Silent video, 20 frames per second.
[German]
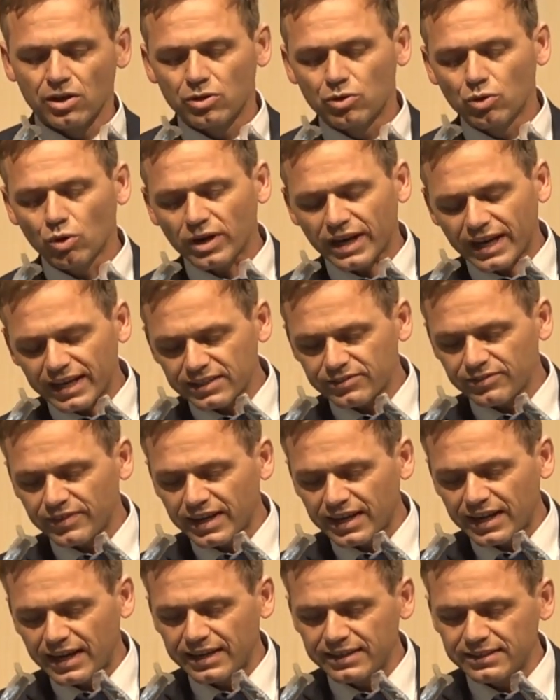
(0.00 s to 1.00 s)
Korrekt
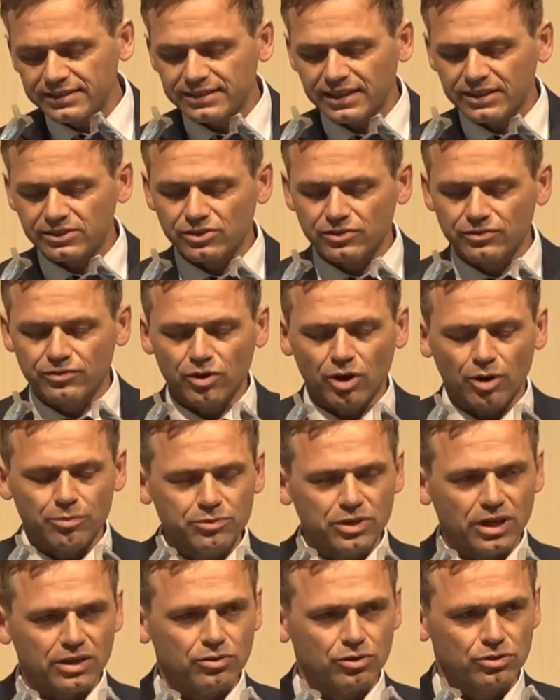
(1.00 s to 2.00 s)
wäre eine Satzung für
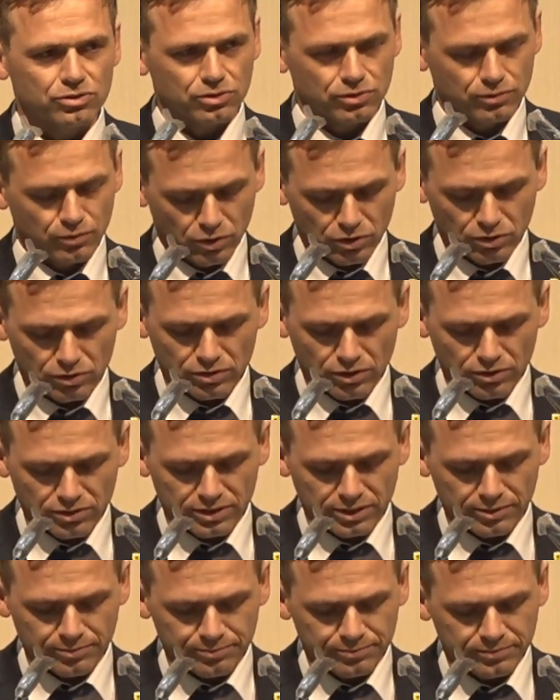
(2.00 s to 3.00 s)
Obdachlose und
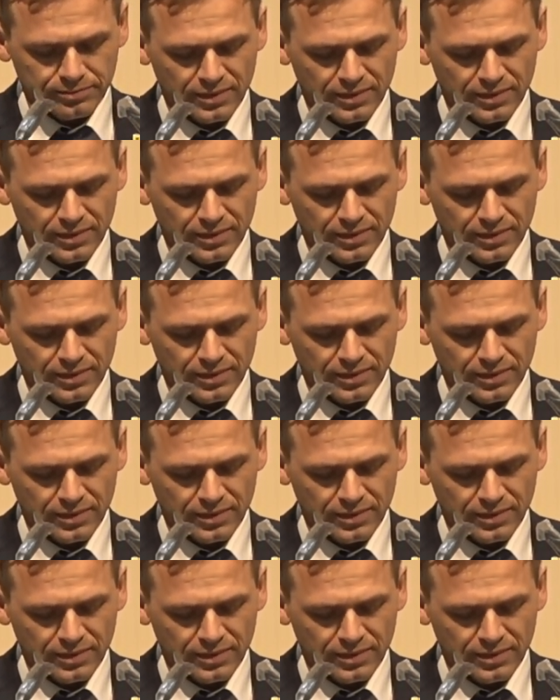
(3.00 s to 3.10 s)
Wohnungslose,